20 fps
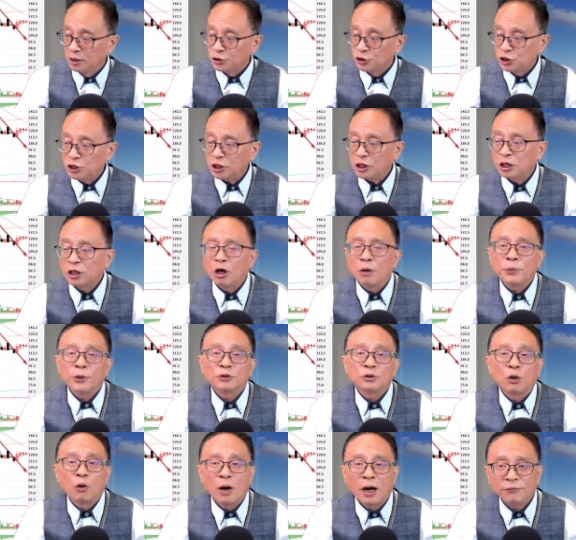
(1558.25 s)
这个高表
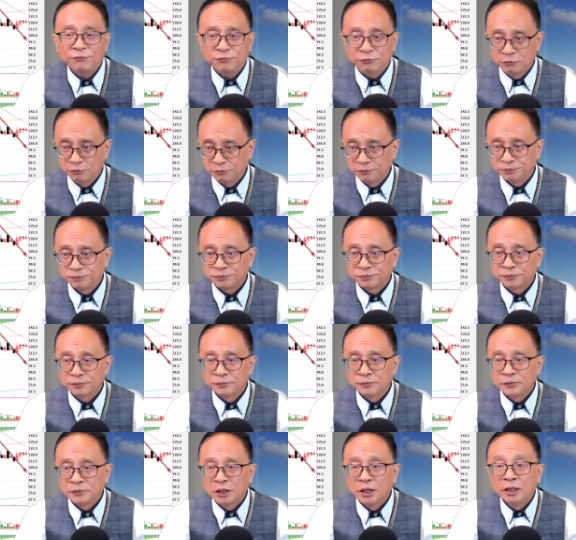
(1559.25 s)
是华府
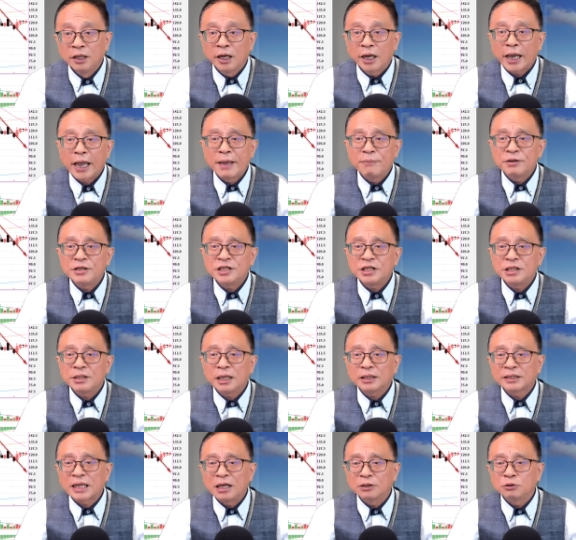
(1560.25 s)
m s c i
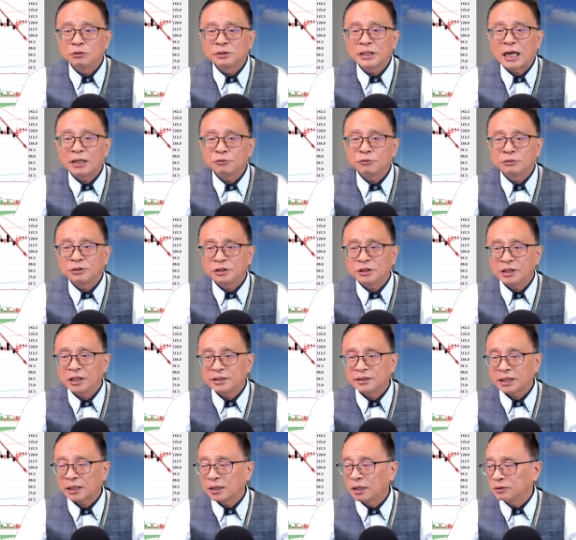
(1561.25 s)
当初纳入之前
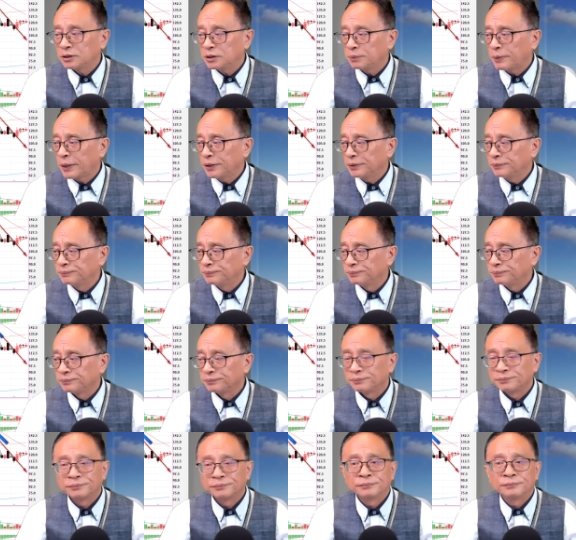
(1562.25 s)
涨了好几倍，
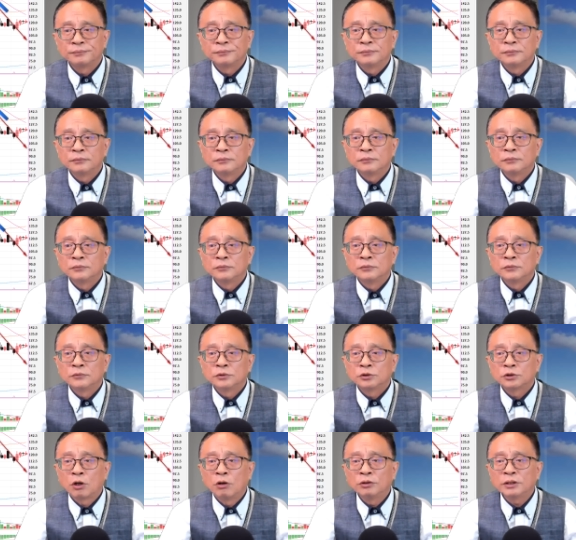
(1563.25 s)

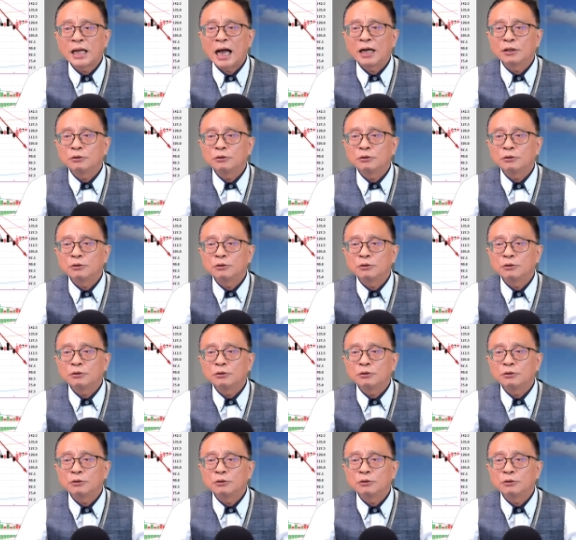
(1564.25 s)
从纳